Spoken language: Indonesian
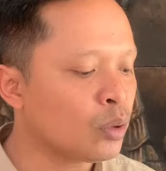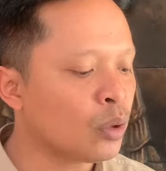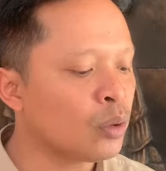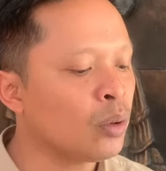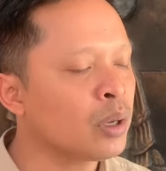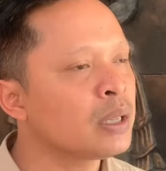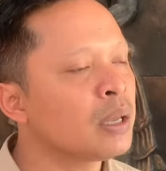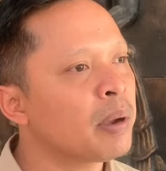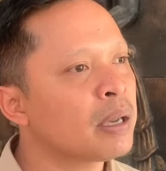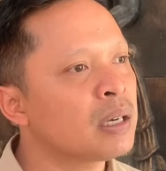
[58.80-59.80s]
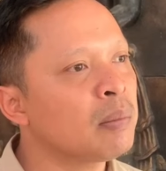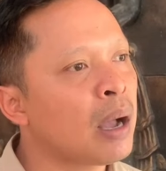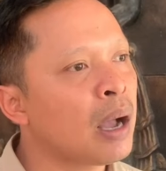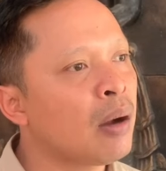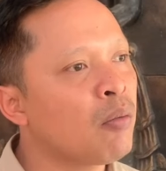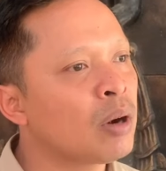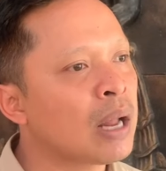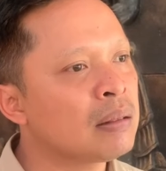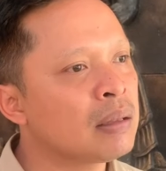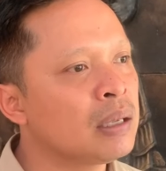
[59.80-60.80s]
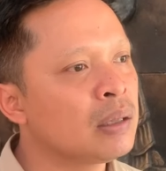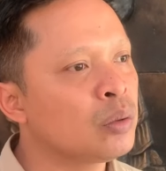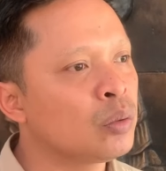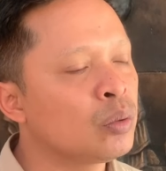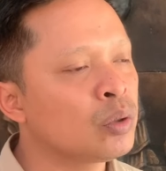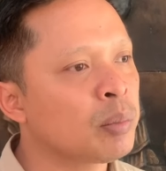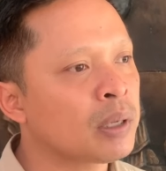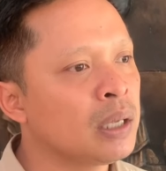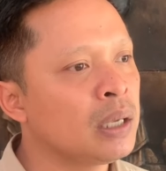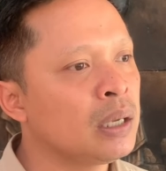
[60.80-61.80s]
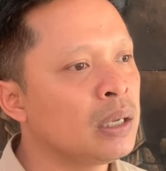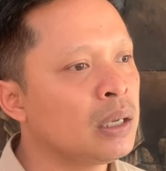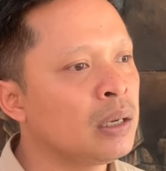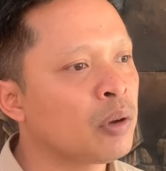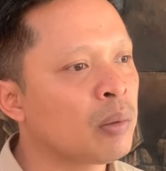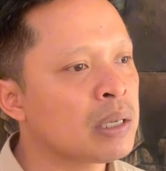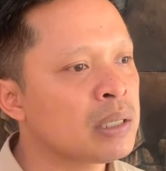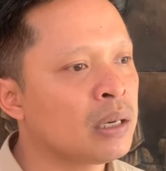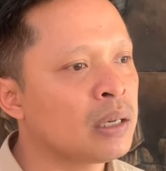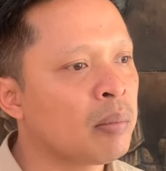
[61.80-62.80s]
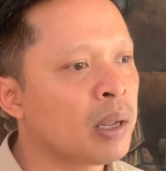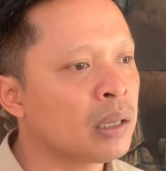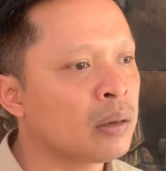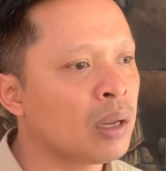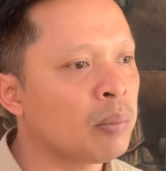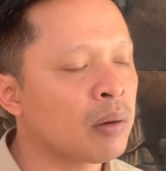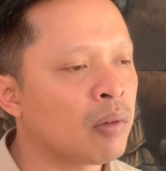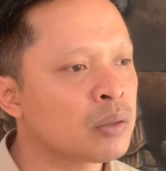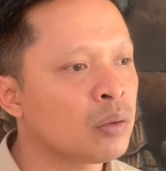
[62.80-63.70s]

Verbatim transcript: kronologi TPS 5 nanti itu seperti informasi yang didapatkan oleh Panwaslu